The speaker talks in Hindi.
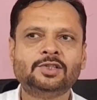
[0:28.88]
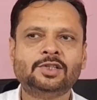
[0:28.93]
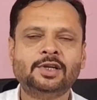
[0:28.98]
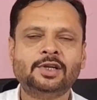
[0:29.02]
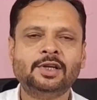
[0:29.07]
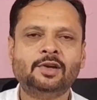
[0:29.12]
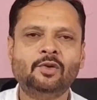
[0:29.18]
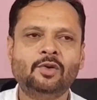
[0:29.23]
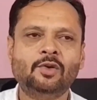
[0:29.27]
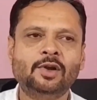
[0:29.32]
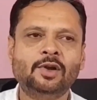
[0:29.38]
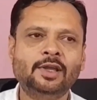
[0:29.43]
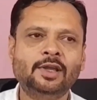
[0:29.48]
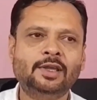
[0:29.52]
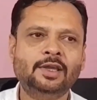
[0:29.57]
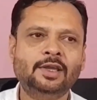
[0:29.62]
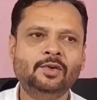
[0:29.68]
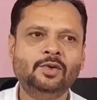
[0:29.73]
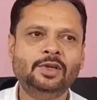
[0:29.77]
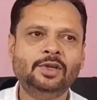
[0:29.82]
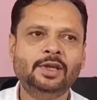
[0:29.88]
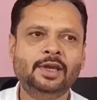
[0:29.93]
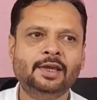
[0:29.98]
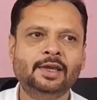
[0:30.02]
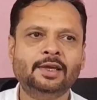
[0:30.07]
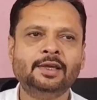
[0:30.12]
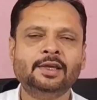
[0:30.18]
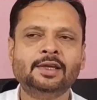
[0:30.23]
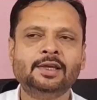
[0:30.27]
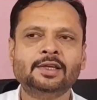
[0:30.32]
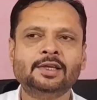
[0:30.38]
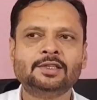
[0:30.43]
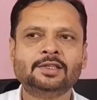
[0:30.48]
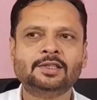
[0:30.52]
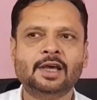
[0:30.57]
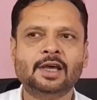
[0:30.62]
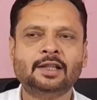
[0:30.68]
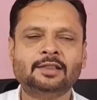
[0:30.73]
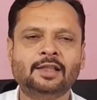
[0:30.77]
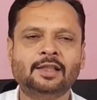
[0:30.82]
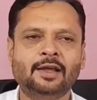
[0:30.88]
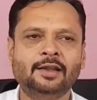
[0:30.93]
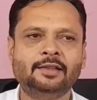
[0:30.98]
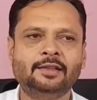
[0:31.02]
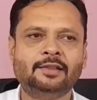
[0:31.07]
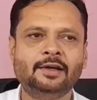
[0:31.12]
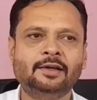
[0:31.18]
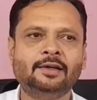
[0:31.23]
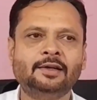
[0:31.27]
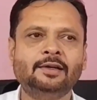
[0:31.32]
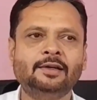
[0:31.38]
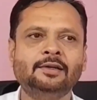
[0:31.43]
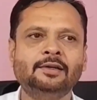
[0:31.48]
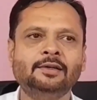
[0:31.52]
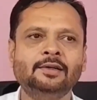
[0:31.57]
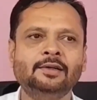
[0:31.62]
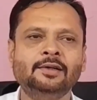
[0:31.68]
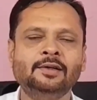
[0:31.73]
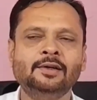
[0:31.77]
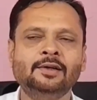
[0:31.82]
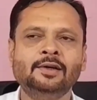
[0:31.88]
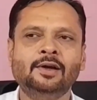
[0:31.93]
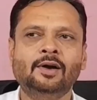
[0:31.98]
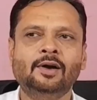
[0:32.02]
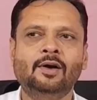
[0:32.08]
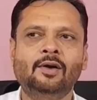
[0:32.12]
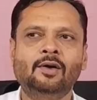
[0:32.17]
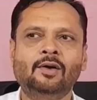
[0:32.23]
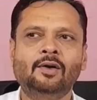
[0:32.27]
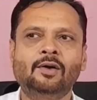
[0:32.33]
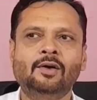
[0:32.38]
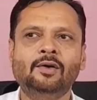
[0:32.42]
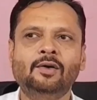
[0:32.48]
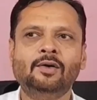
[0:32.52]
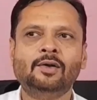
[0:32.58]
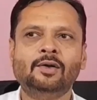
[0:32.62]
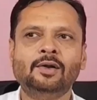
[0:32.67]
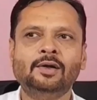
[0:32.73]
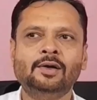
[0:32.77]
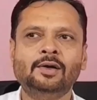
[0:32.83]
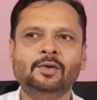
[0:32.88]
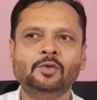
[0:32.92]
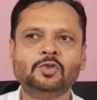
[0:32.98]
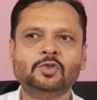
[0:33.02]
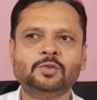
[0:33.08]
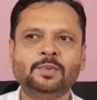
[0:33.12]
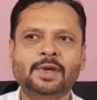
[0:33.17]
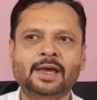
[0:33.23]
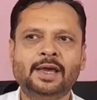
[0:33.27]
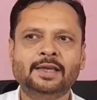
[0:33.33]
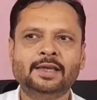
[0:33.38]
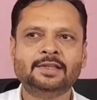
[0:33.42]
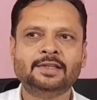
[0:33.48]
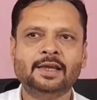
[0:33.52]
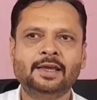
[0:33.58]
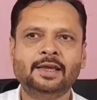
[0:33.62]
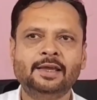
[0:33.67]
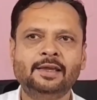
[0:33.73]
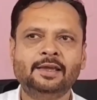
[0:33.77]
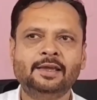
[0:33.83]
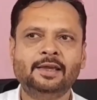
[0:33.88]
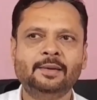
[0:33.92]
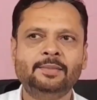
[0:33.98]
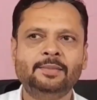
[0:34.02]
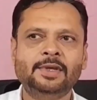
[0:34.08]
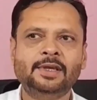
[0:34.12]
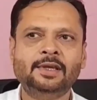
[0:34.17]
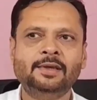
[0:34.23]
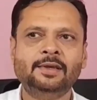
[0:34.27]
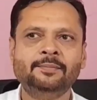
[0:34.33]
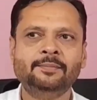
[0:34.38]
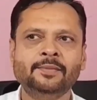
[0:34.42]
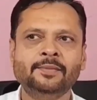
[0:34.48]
कस्टडी कोर्ट ने की हुई है सात तारीख तक और उसमें ऐसा है कि अभी